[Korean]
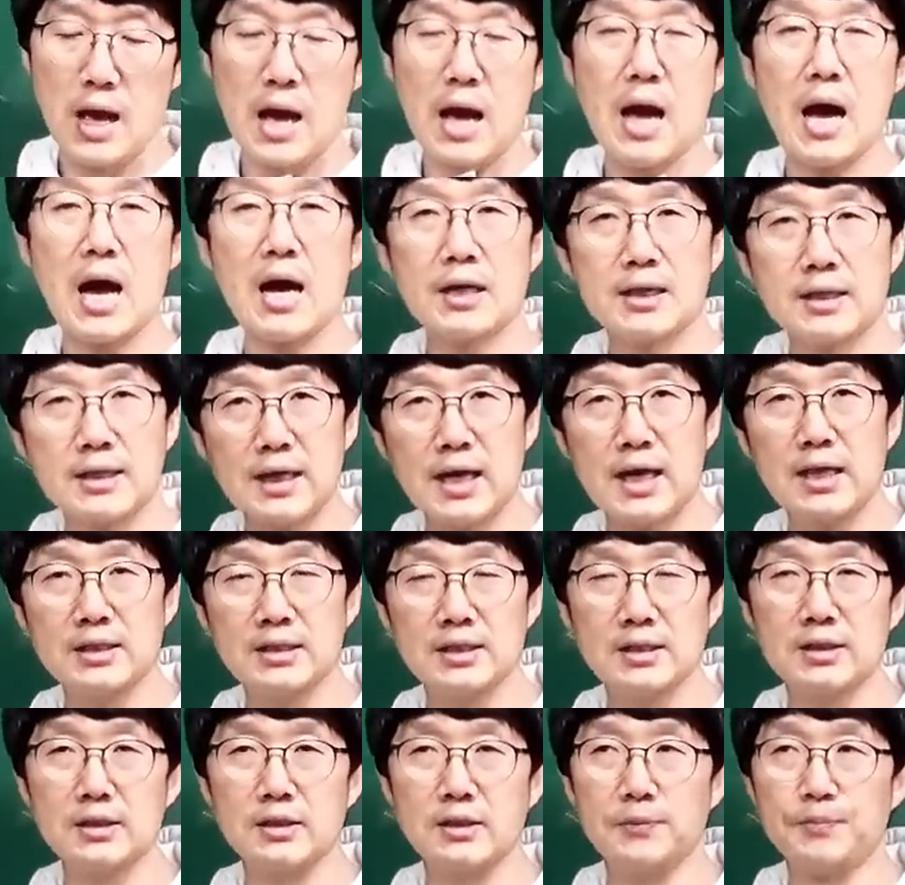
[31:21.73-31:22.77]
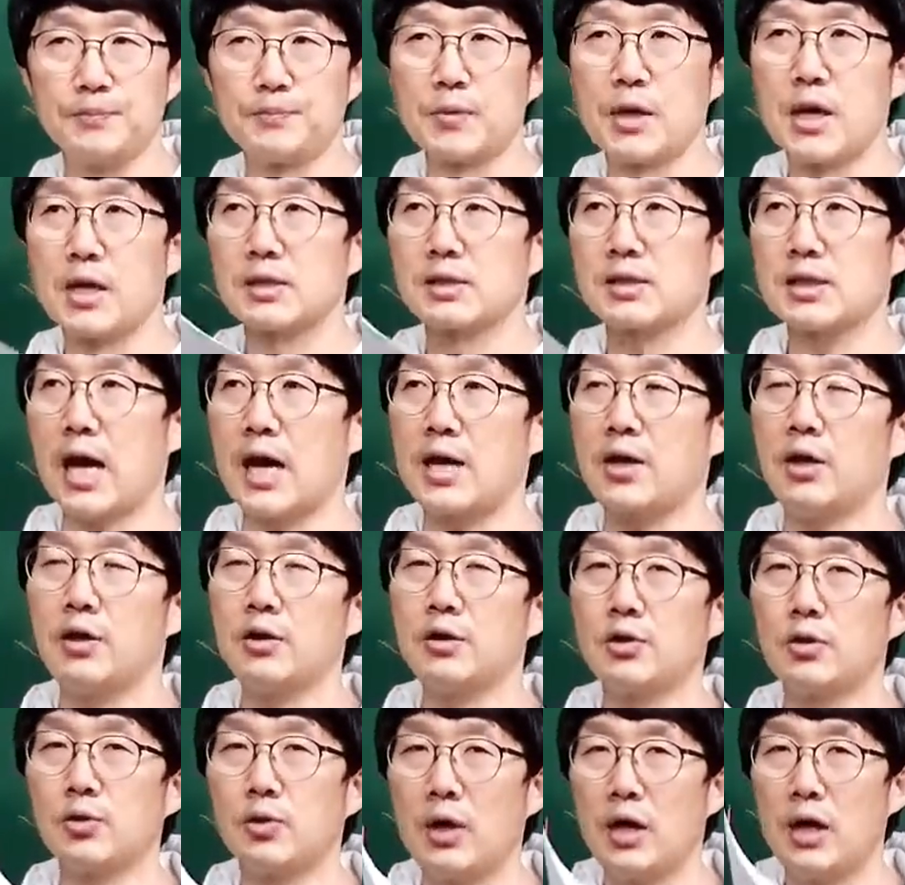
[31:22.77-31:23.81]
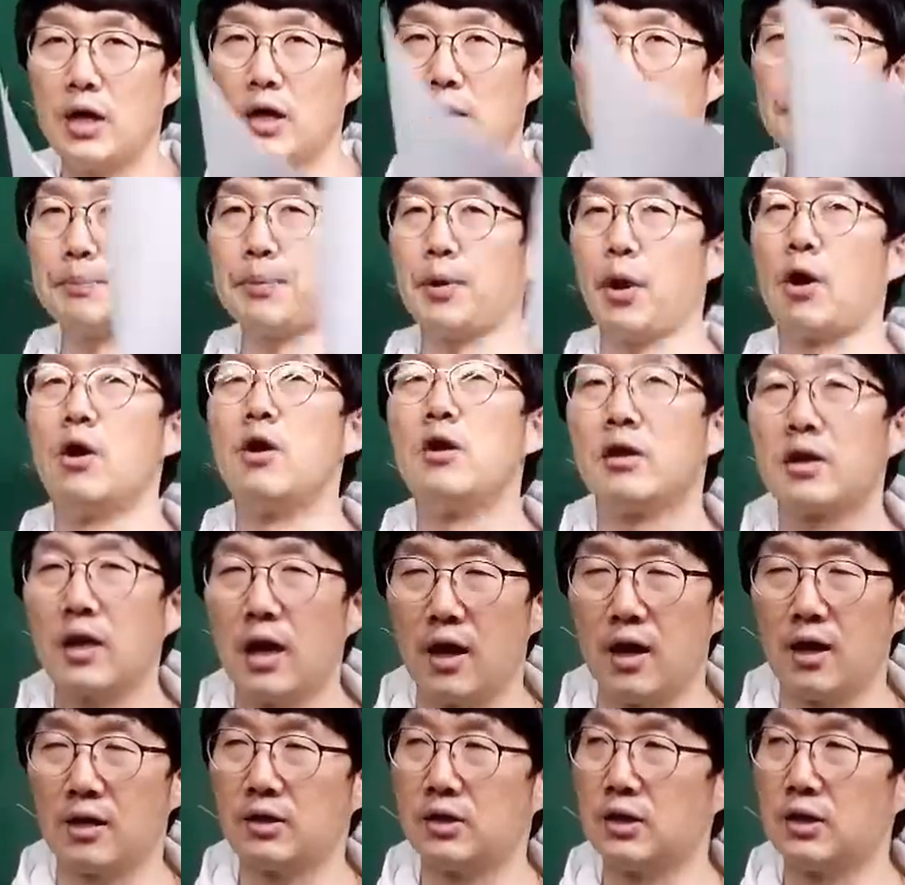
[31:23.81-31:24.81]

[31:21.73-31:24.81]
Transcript: 아까는 자연과 별개,